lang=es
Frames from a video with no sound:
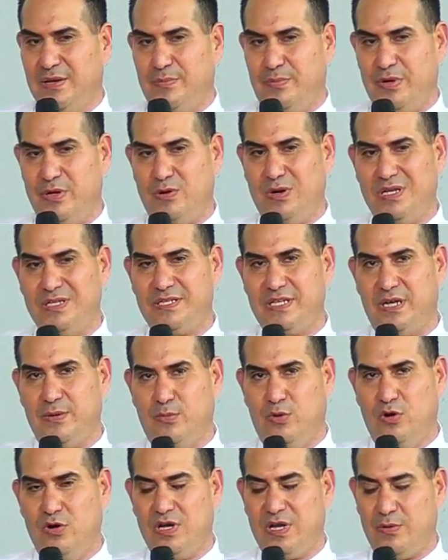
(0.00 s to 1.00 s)
Pero el
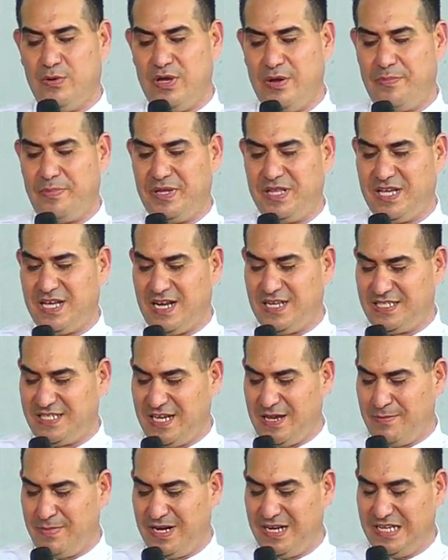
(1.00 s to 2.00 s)
sermón que voy a predicar
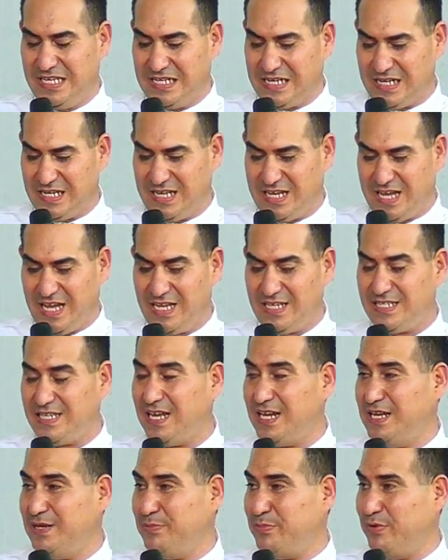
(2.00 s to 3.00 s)
se llama Ni
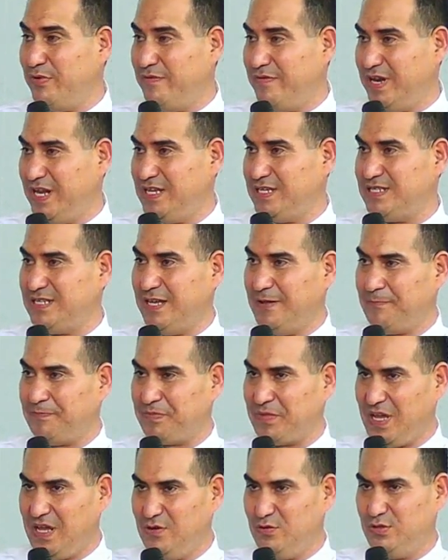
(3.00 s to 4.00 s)
riqueza ni pobreza,
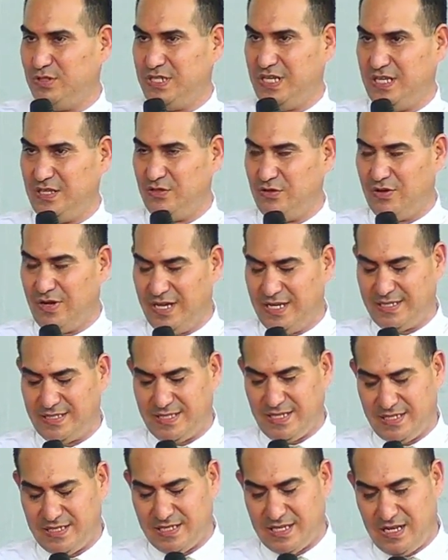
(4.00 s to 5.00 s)
aluciendo a
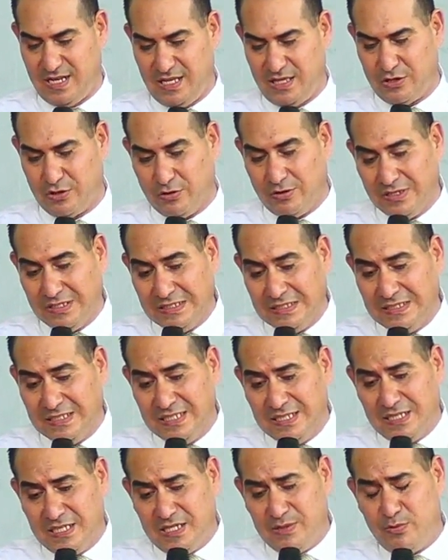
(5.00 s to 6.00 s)
este escrito.
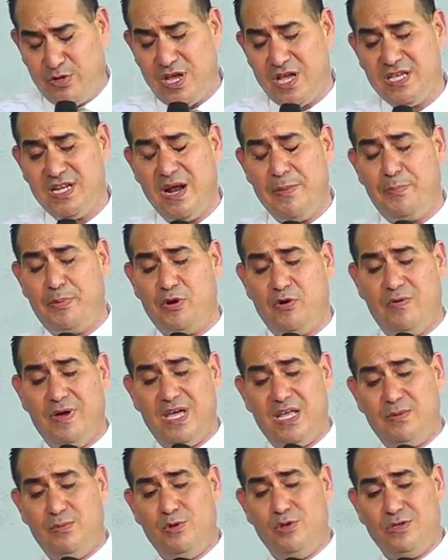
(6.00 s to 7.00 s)
Y voy a ir a
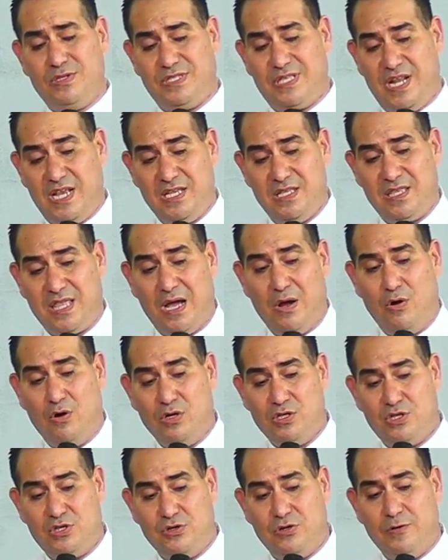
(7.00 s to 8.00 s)
Proverbios
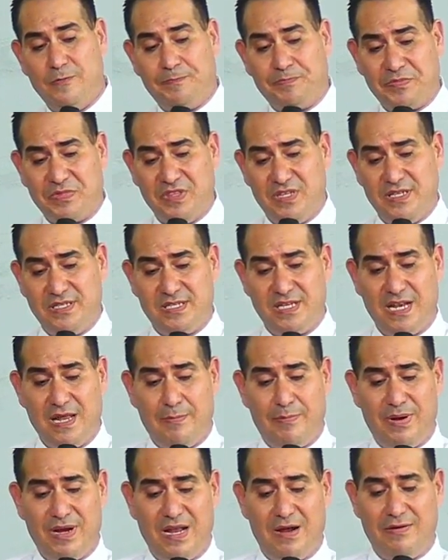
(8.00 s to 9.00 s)
38, dice
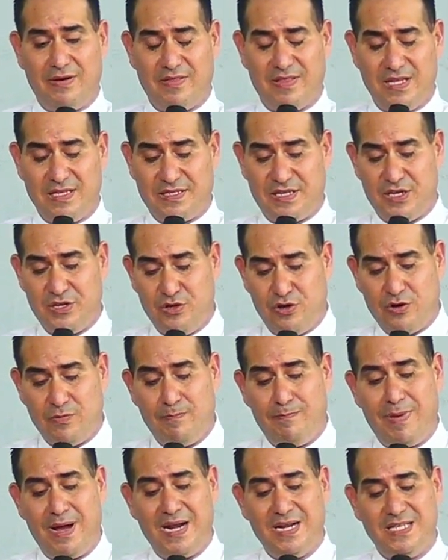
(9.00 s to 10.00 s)
la palabra del Señor,
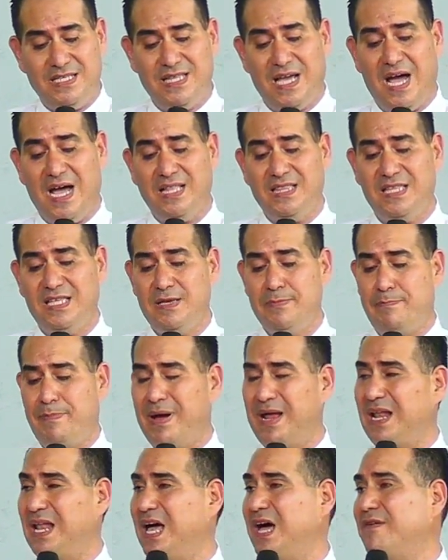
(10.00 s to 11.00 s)
vanidad y
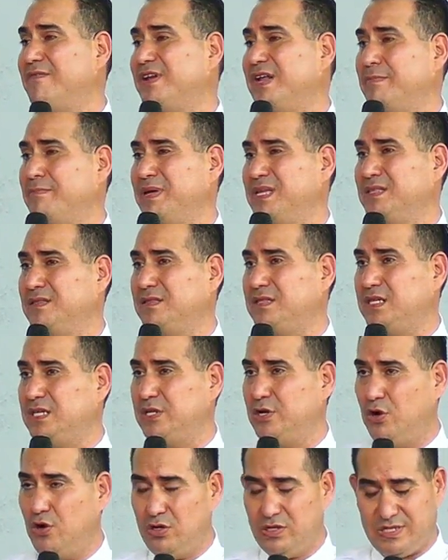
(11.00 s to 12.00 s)
palabra
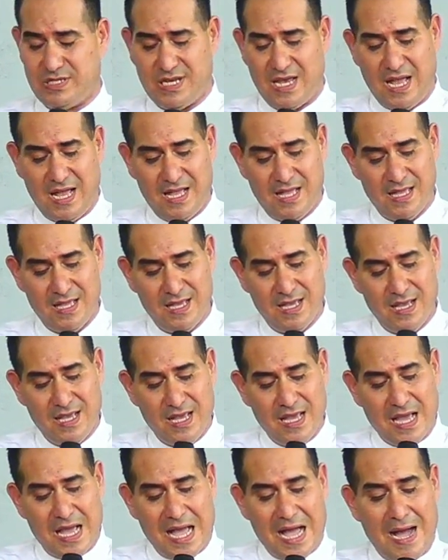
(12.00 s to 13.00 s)
mentirosa,
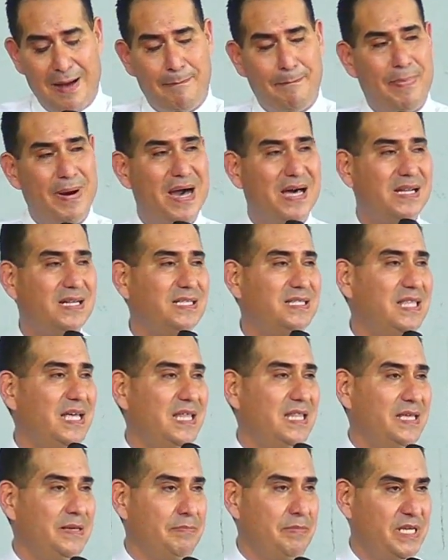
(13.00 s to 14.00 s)

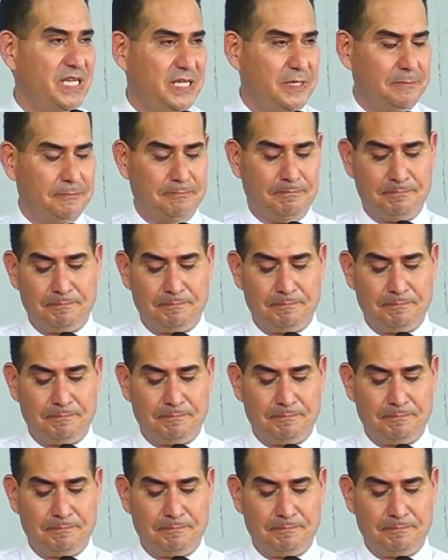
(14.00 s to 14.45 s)
aparta de mí.